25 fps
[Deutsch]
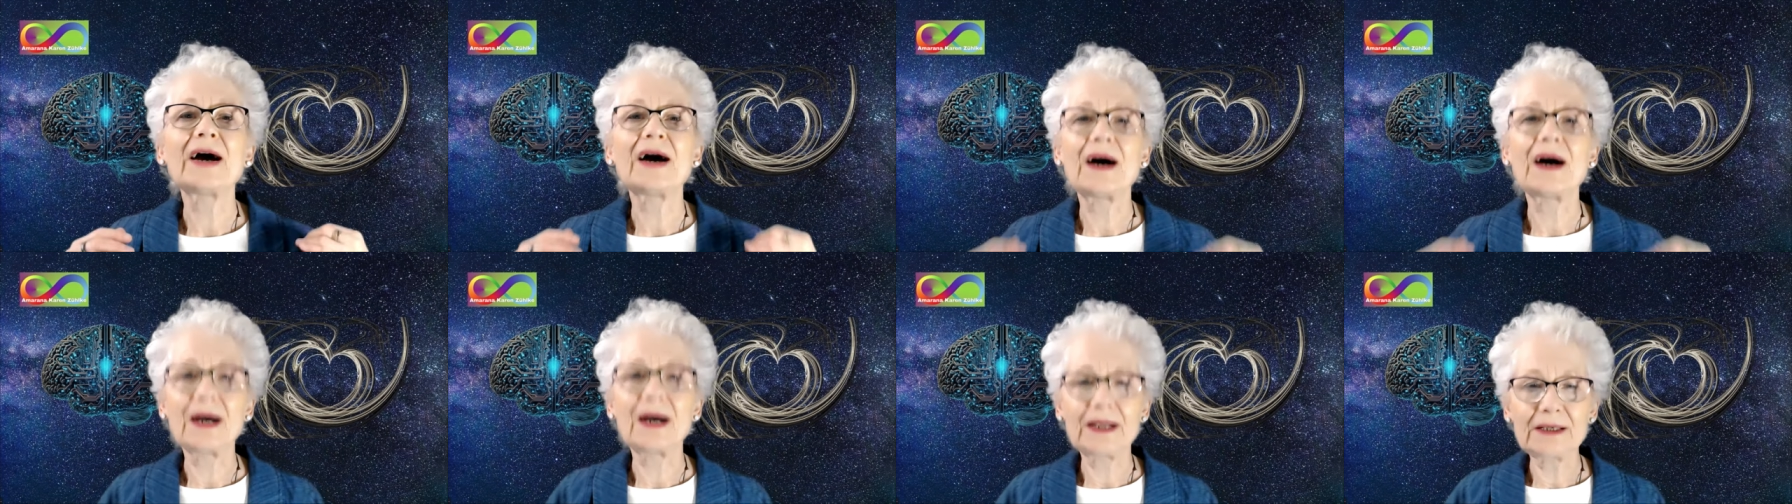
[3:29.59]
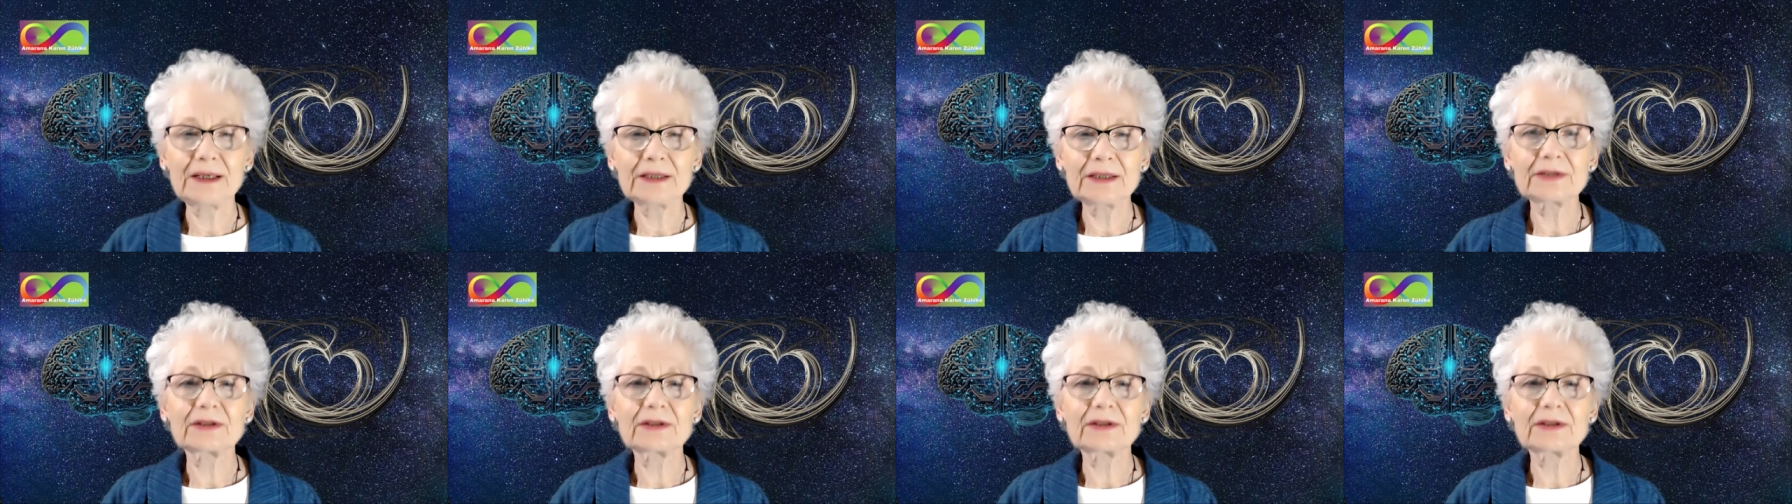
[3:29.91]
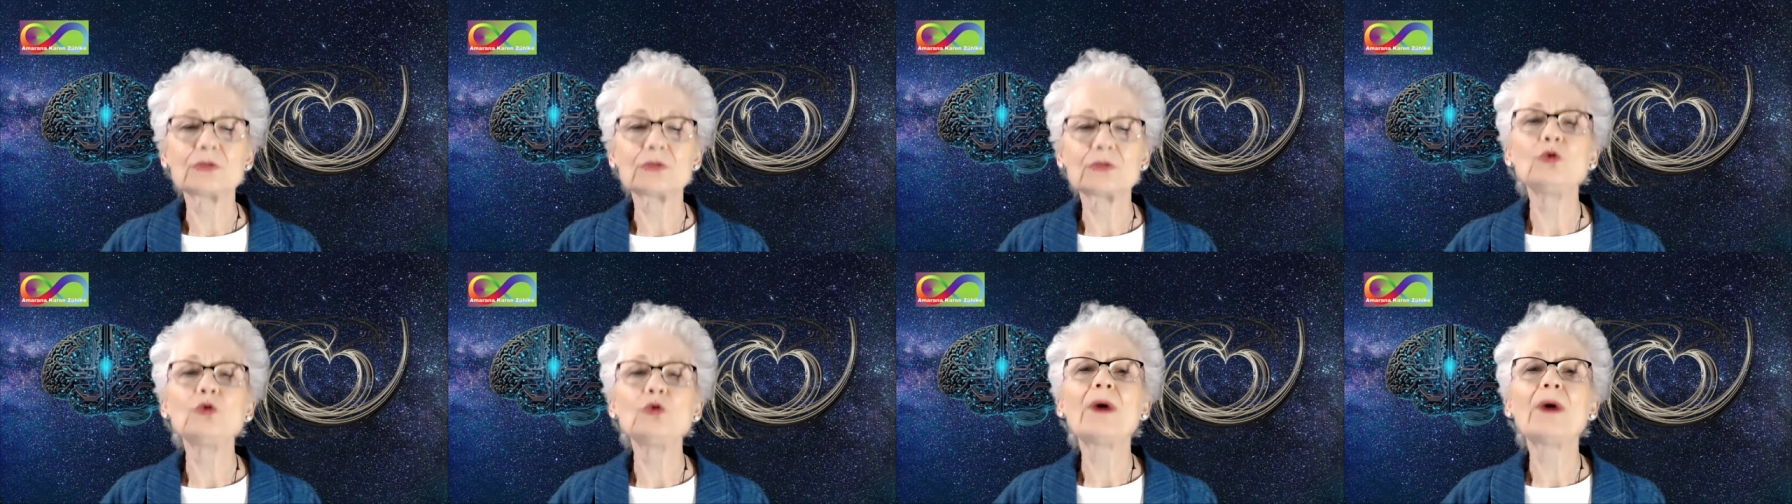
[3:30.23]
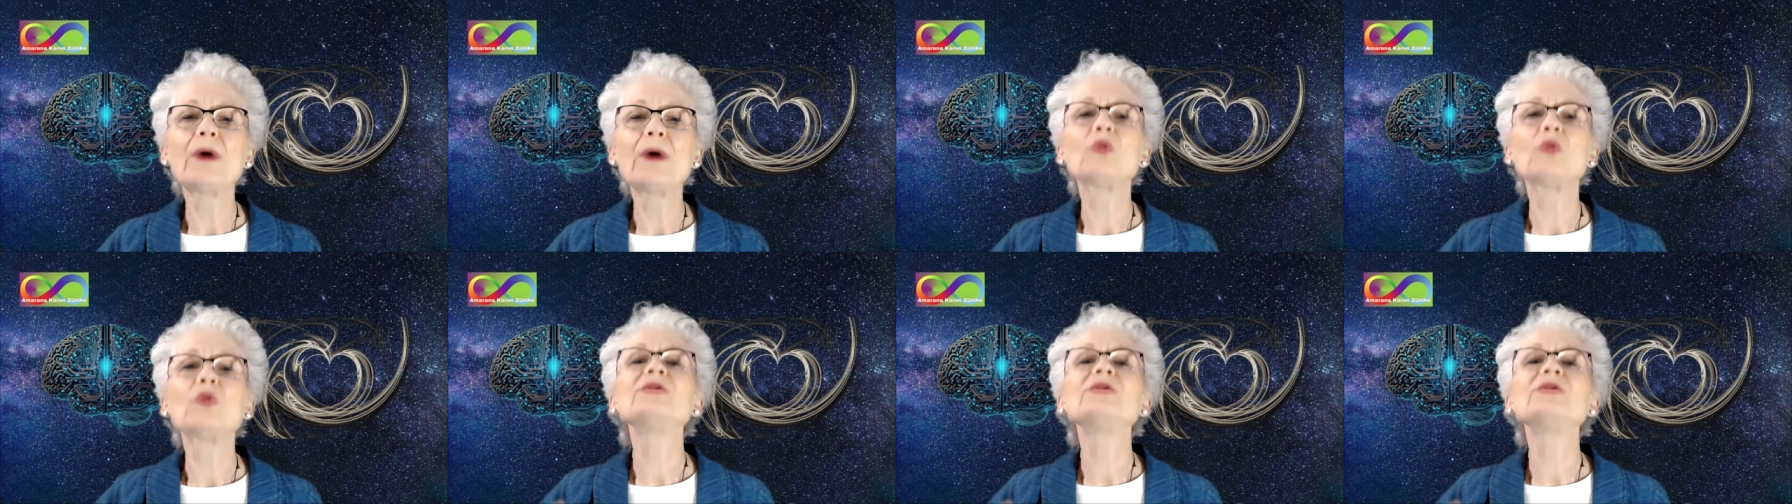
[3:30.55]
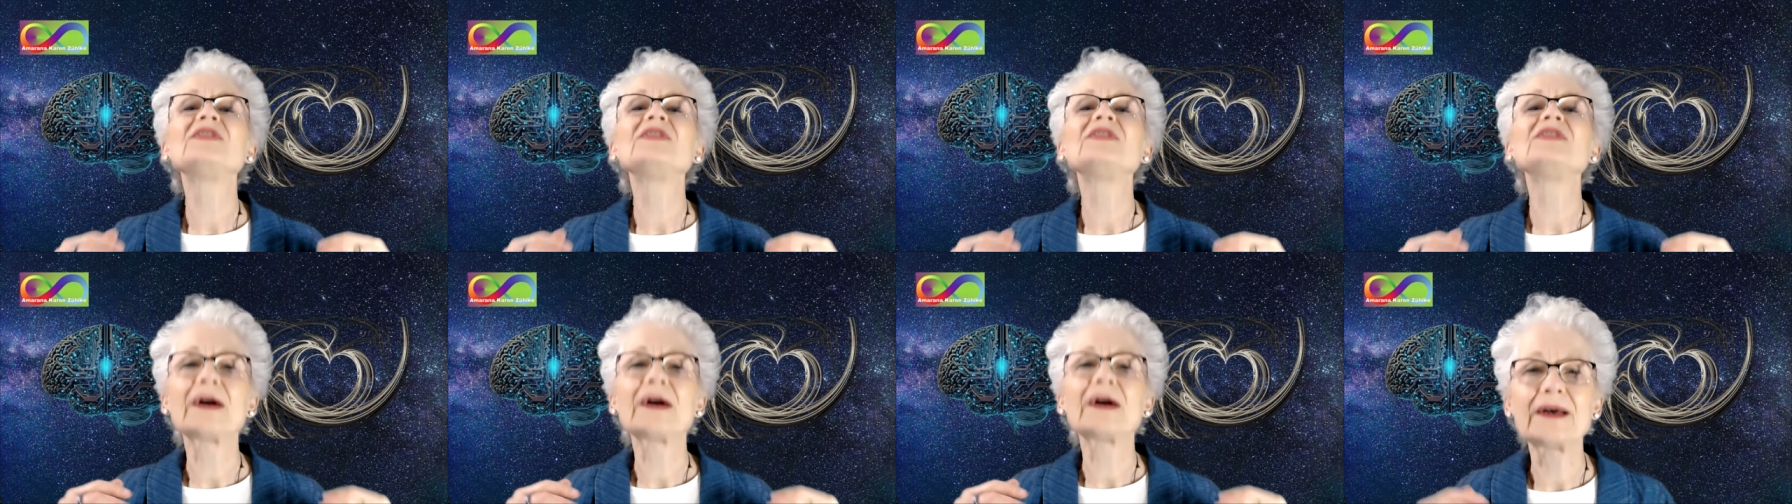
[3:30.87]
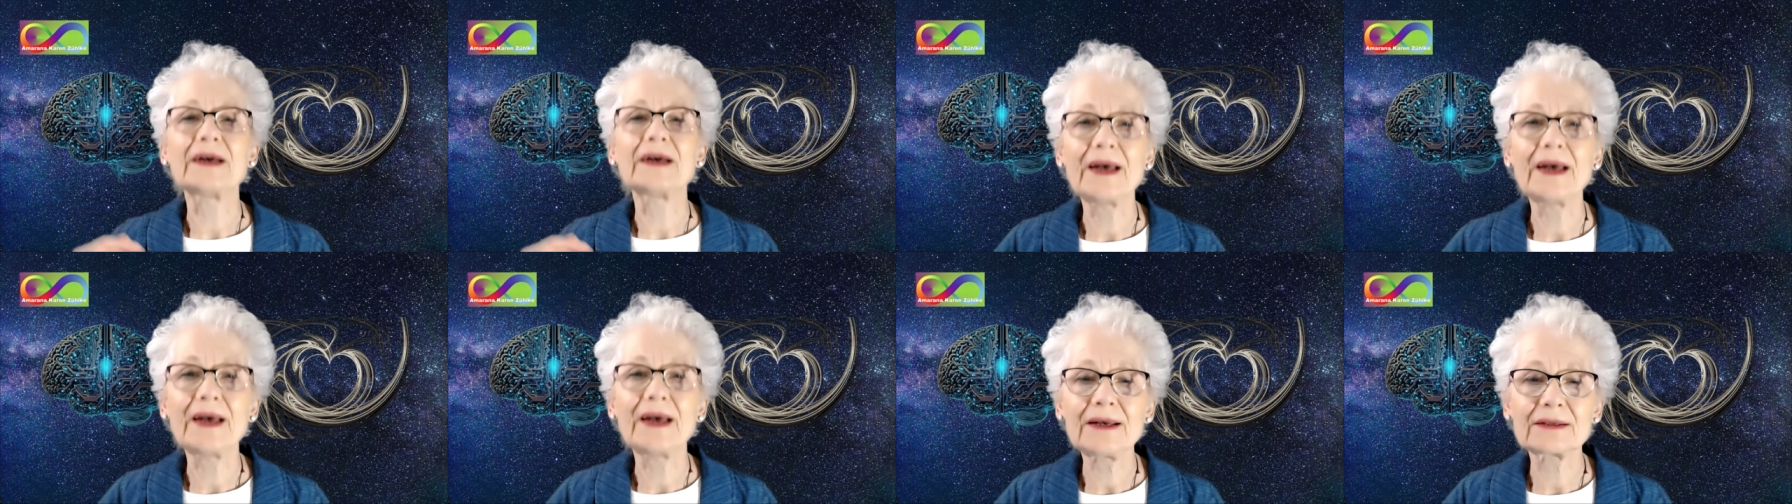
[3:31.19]
erhalten über
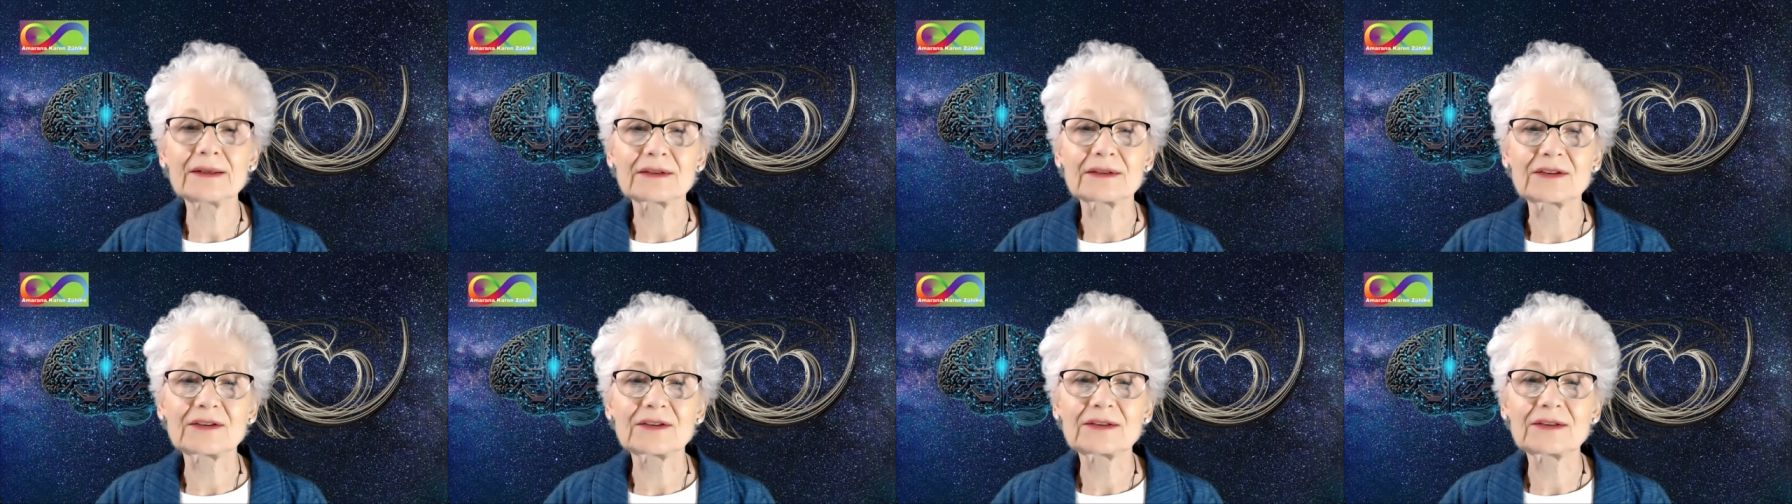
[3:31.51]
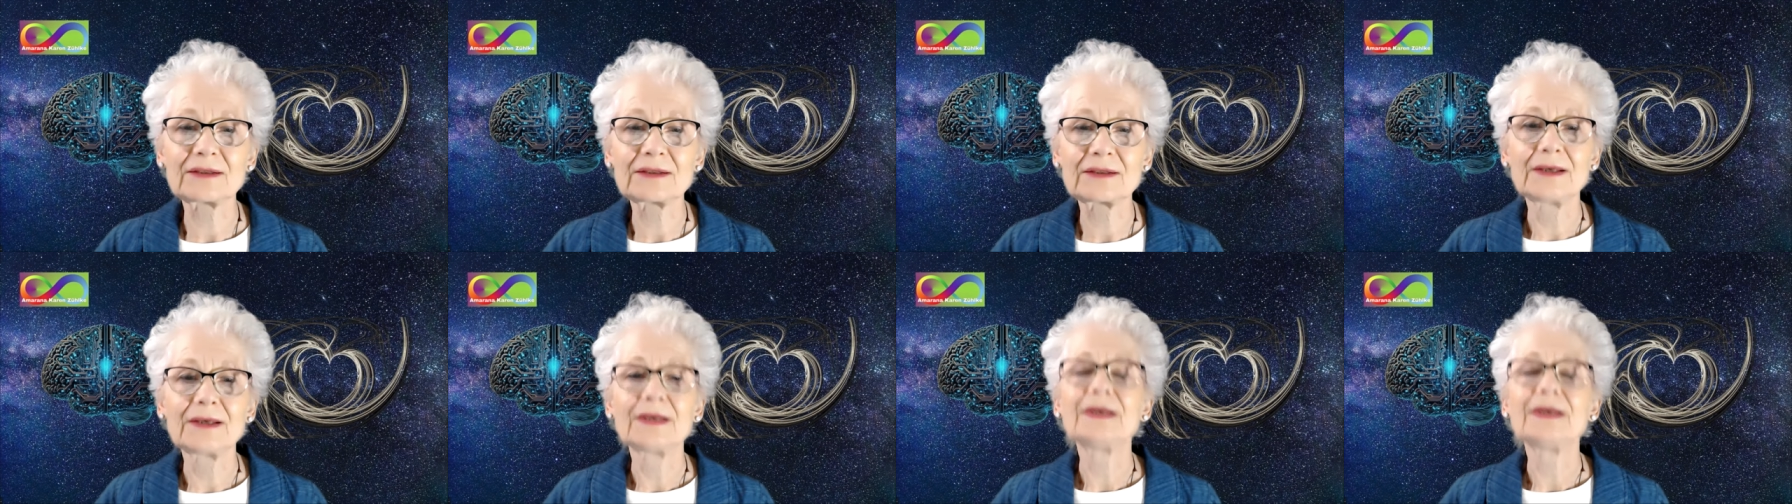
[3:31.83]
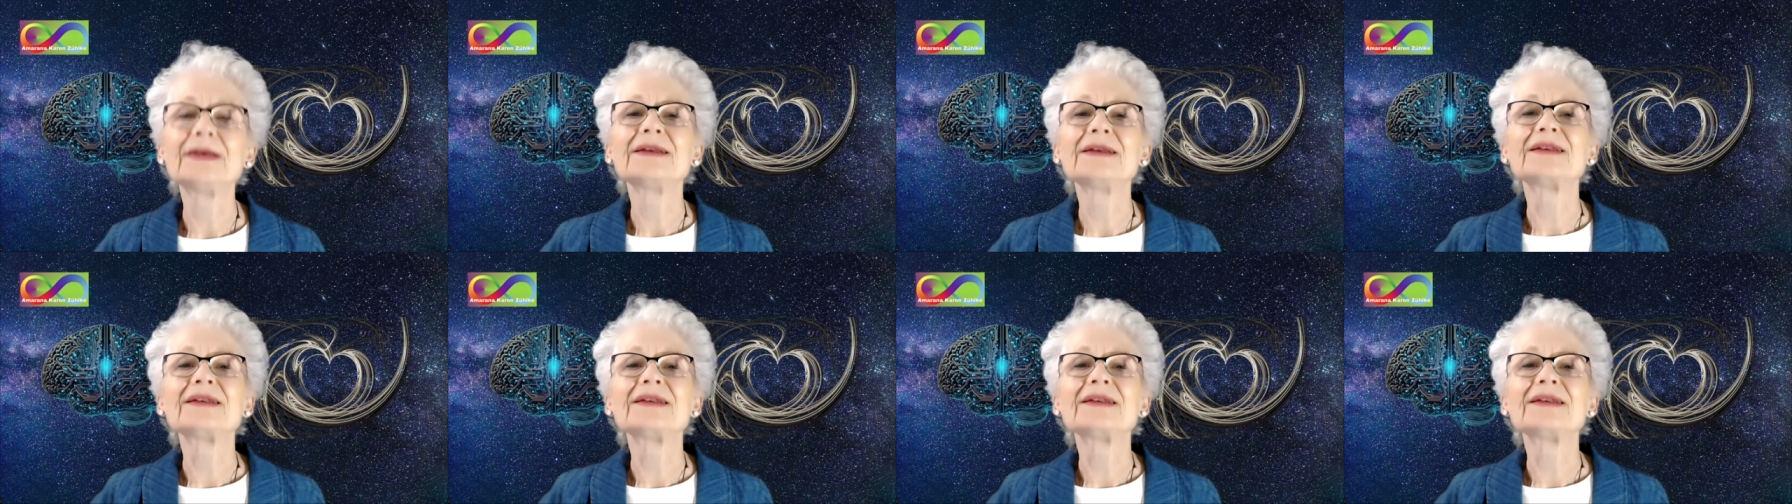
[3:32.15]
unser Herz